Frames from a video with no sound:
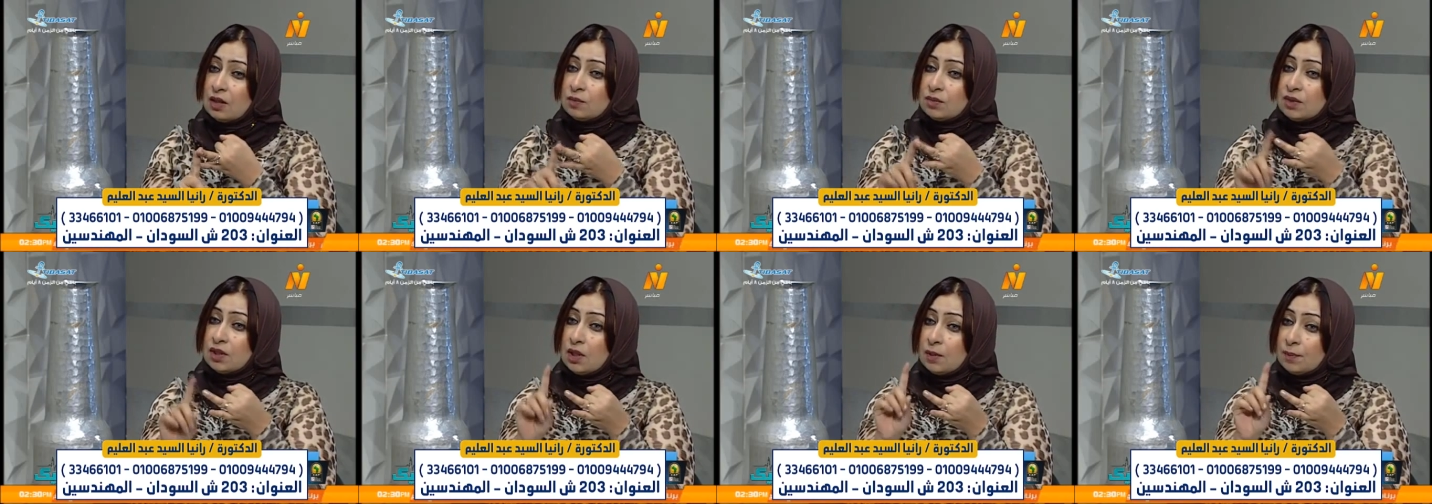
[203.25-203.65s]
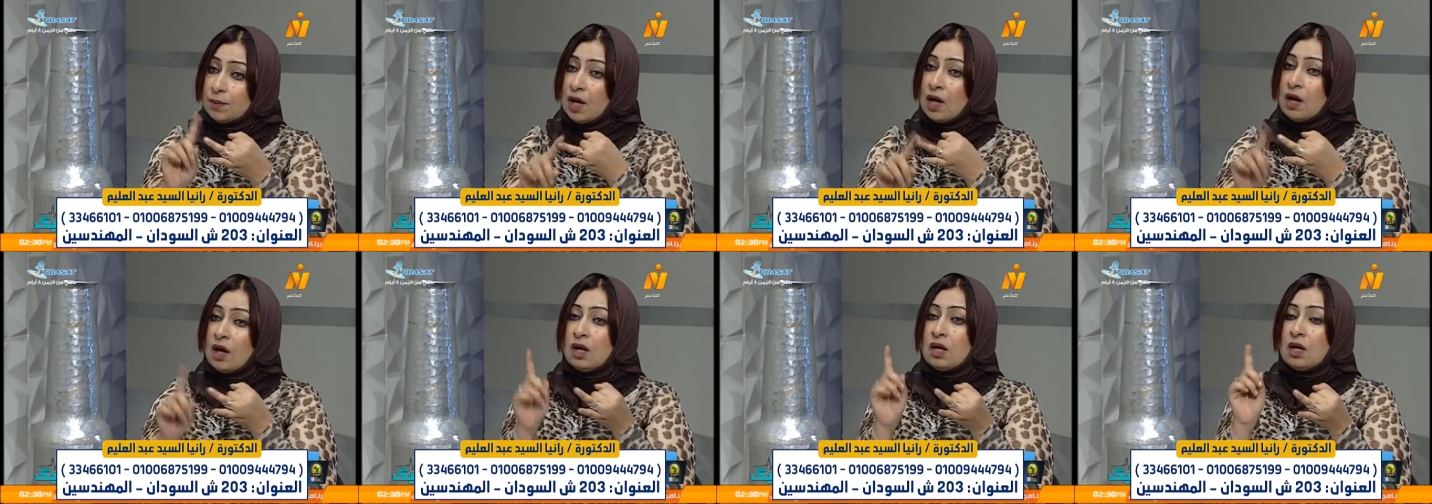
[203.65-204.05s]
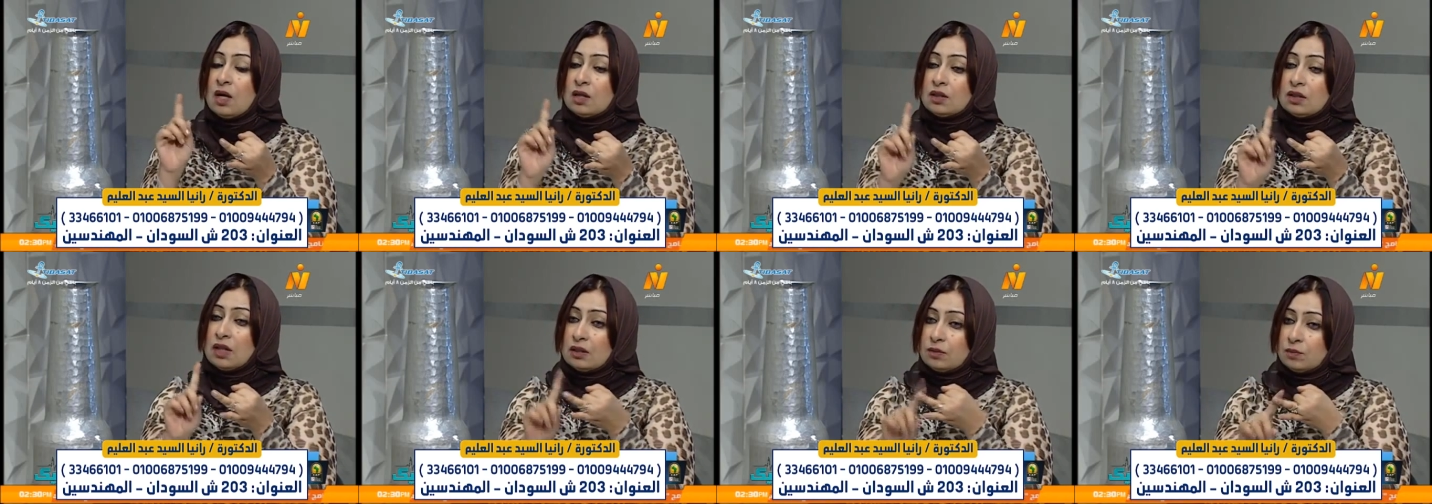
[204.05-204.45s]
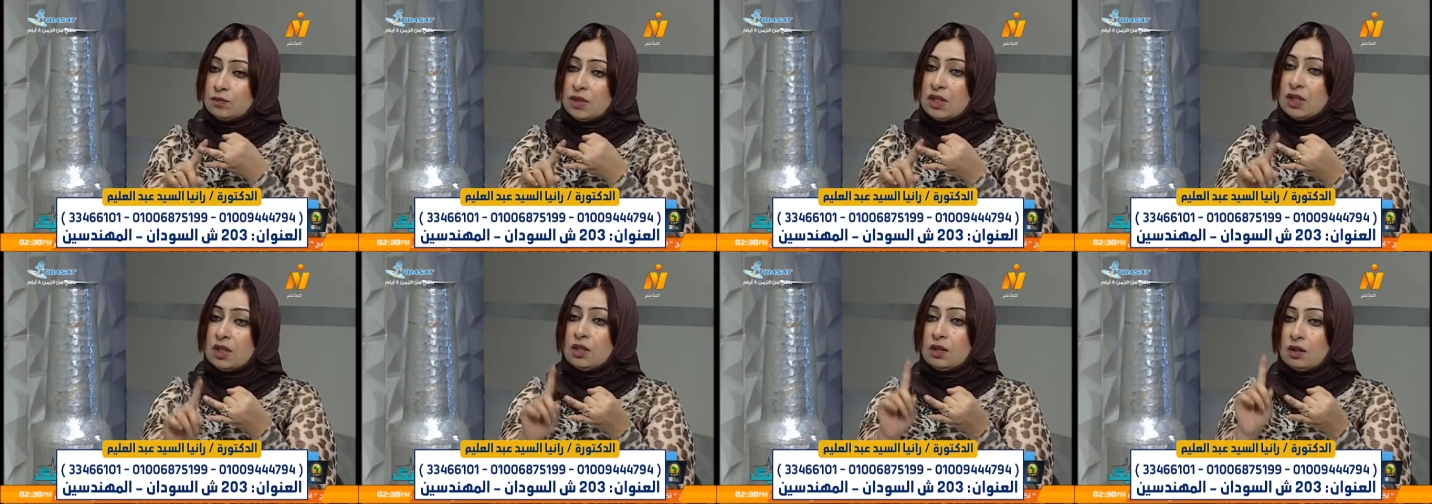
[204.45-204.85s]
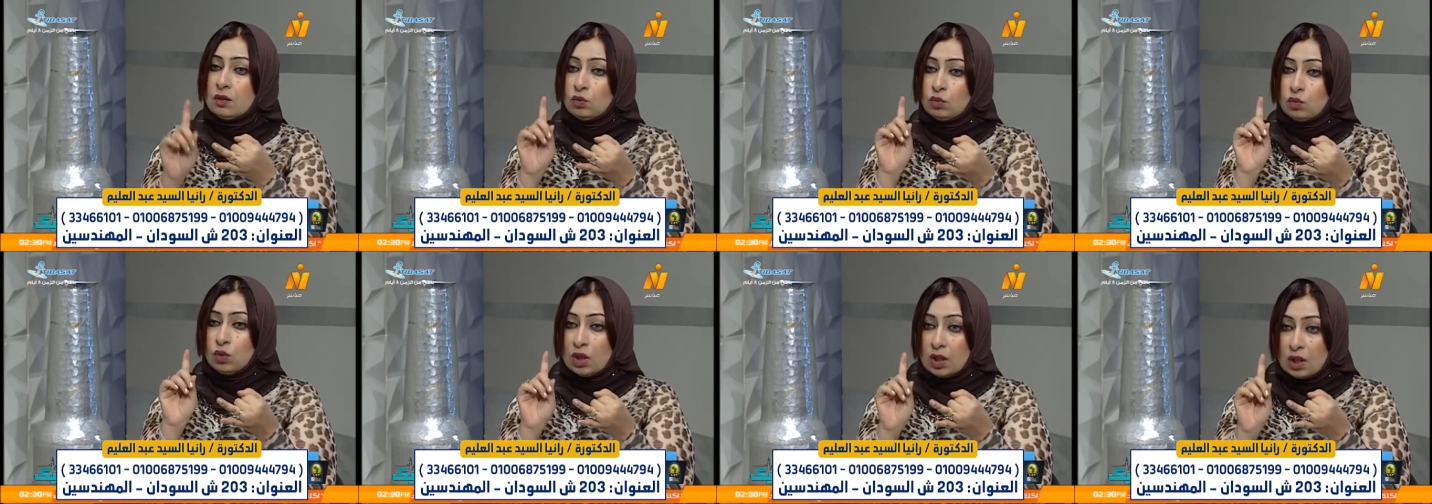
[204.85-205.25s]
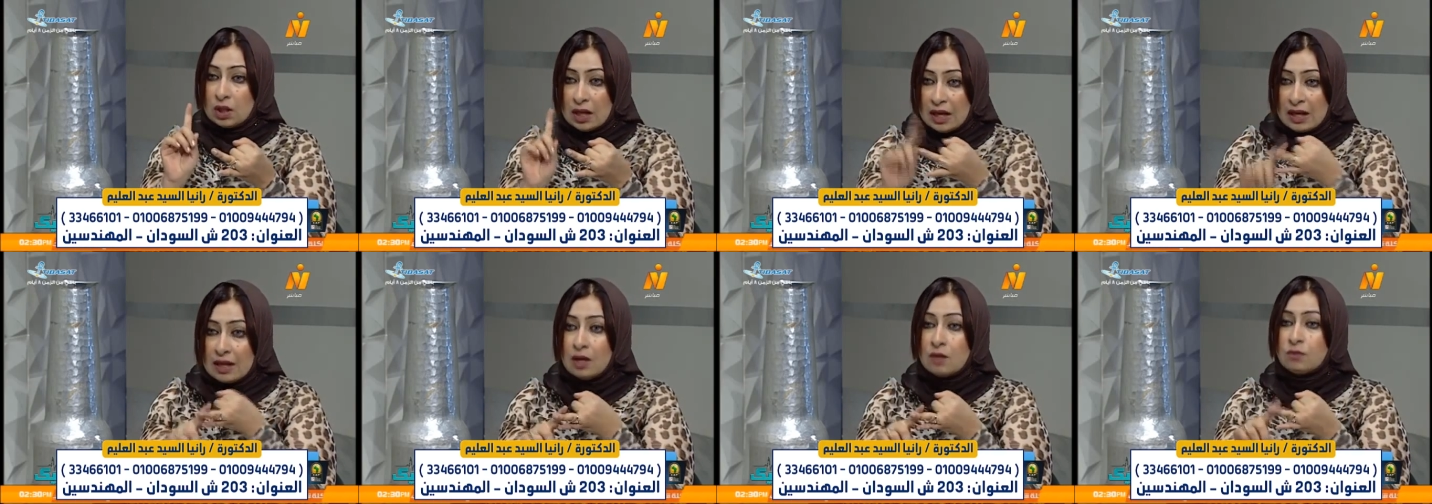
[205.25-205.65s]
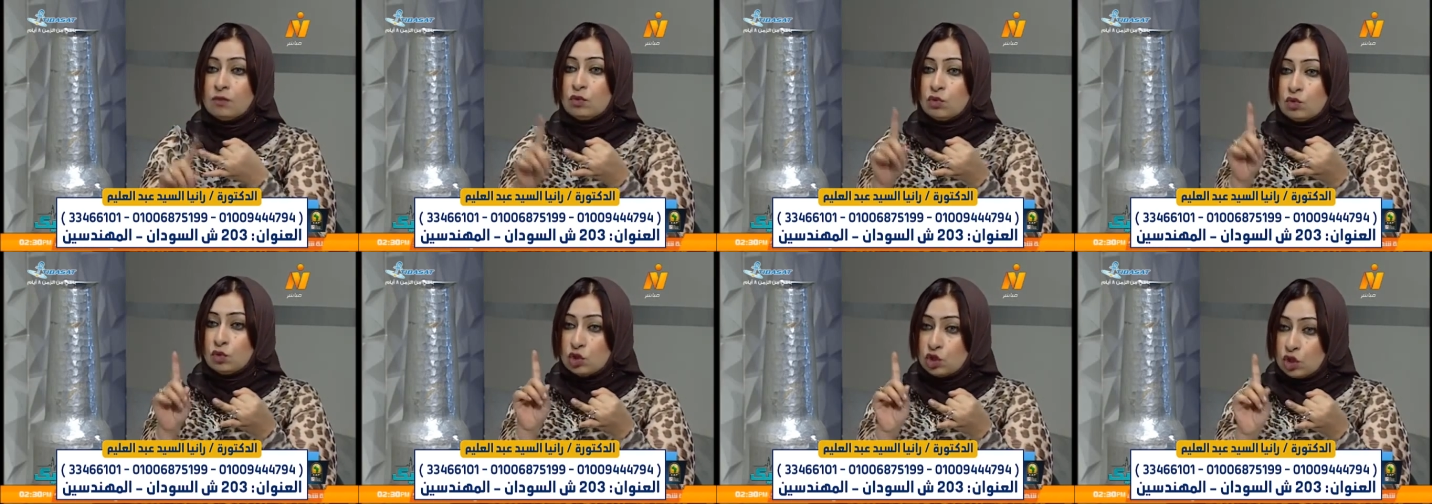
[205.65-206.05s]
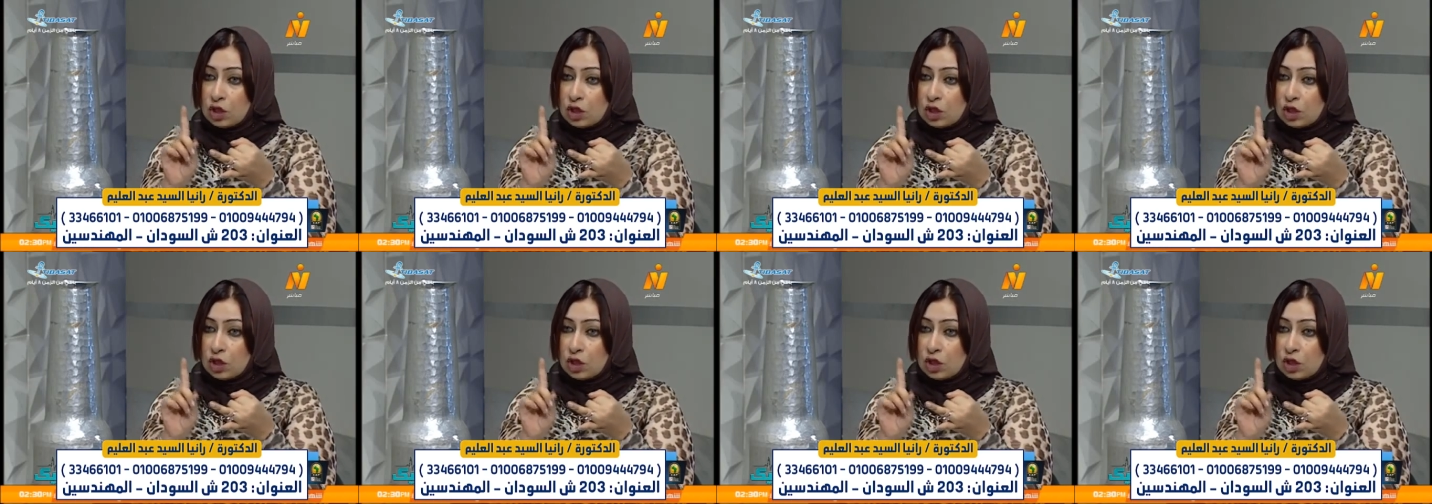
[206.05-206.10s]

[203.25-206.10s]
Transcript: وشكشكة وحرقان سخونة أو برودة